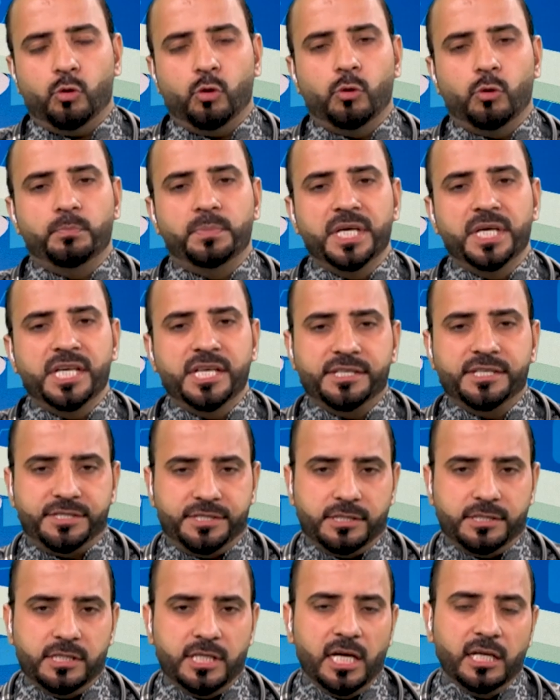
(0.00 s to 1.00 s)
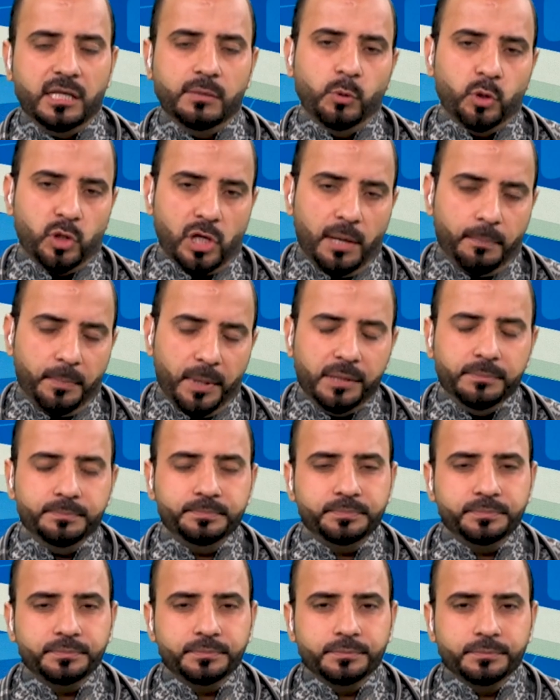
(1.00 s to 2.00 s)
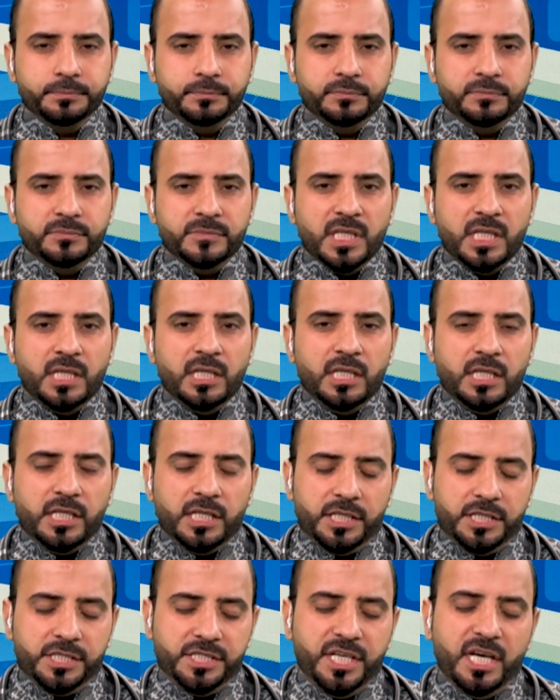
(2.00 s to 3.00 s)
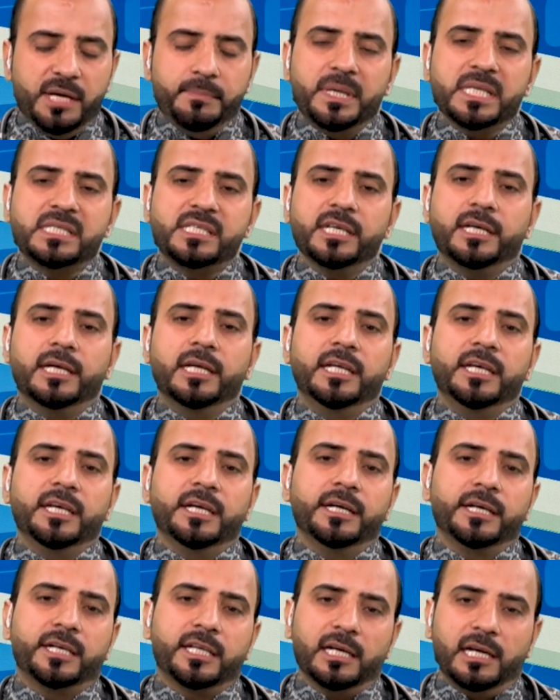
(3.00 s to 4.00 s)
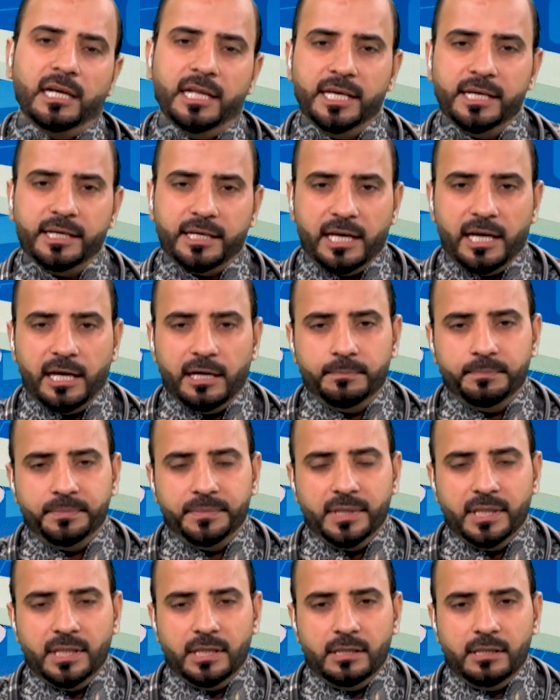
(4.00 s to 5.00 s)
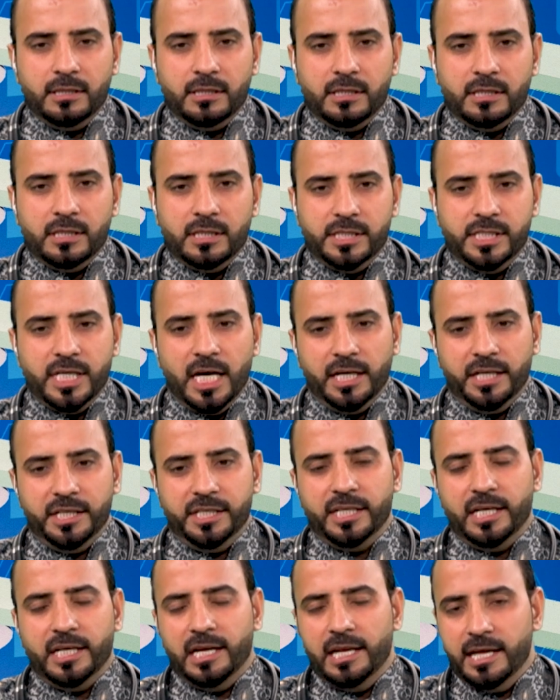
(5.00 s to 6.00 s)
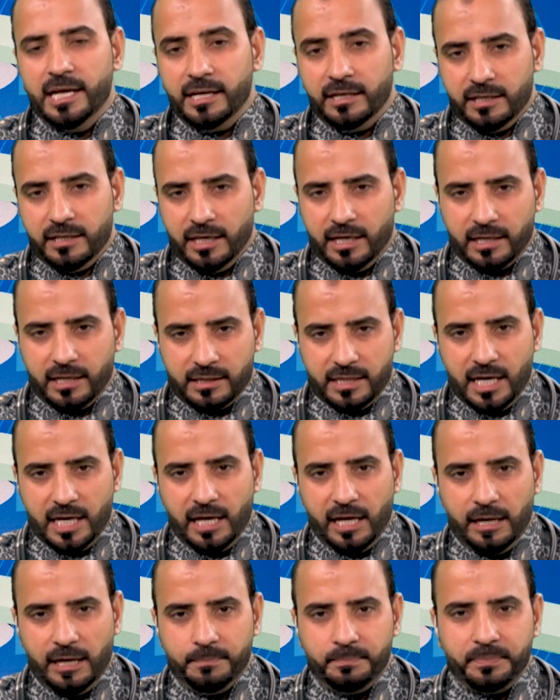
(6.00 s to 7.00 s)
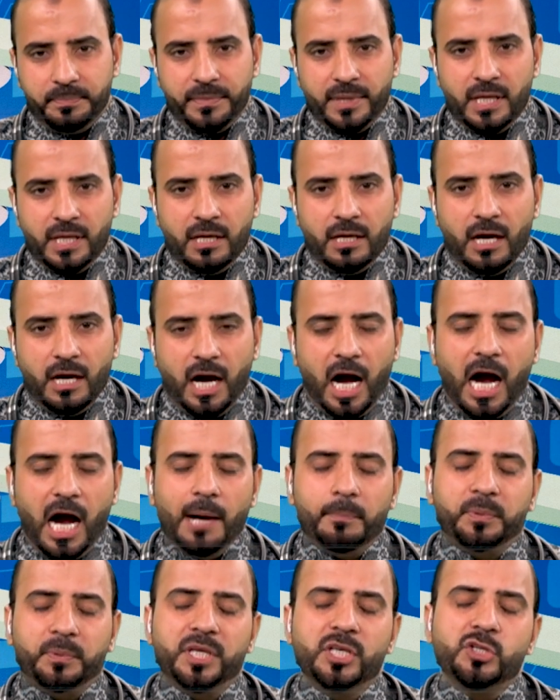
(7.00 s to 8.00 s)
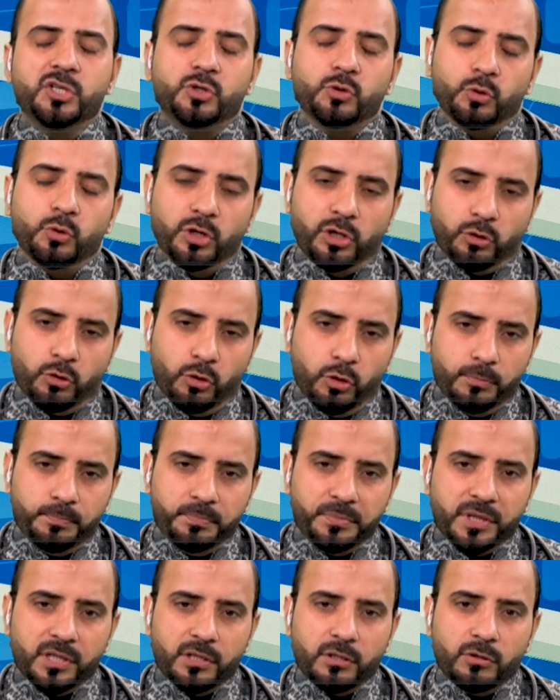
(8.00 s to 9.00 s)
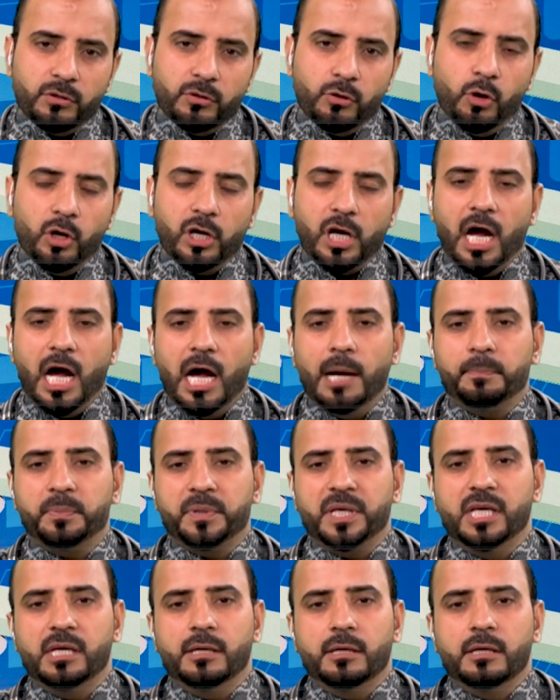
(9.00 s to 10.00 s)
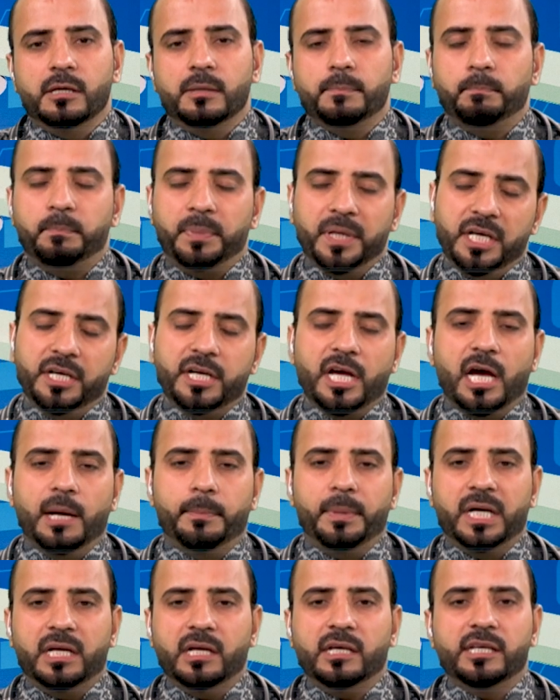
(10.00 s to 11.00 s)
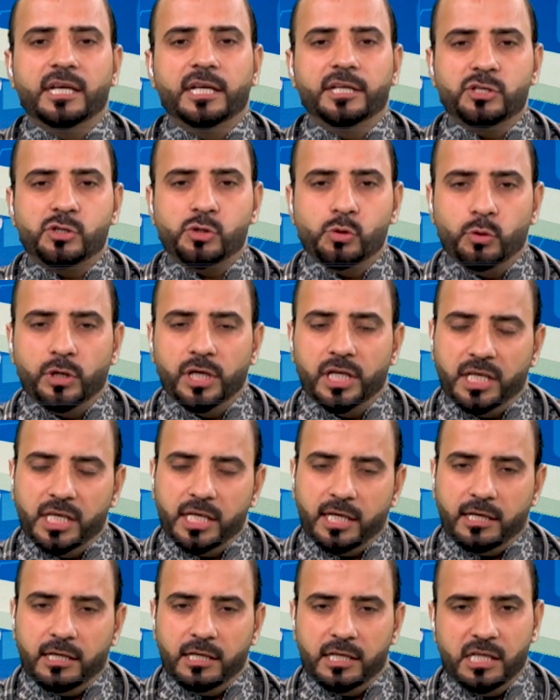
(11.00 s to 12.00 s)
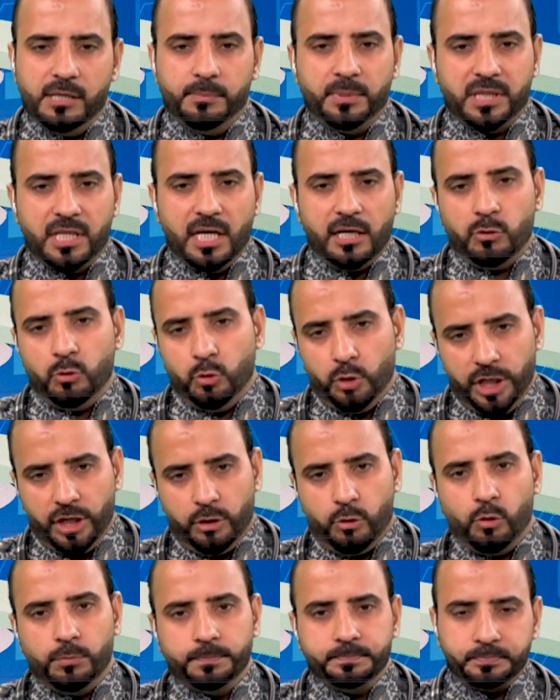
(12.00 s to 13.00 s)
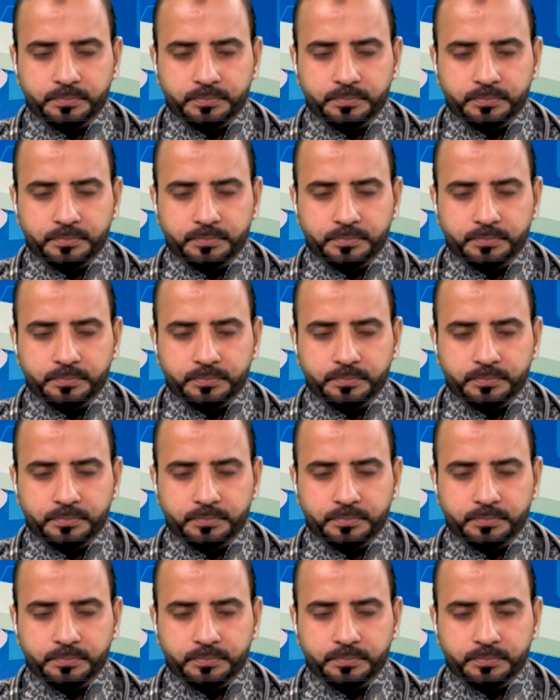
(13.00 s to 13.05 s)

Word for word: ओबीस यानी मोटापा ये बेसिकली इंटरलिंक है यानी ये लिंक्ड करता है आपकी शुगर को और आपकी प्री डायबिटिक यानी शुगर के करीब तर होने को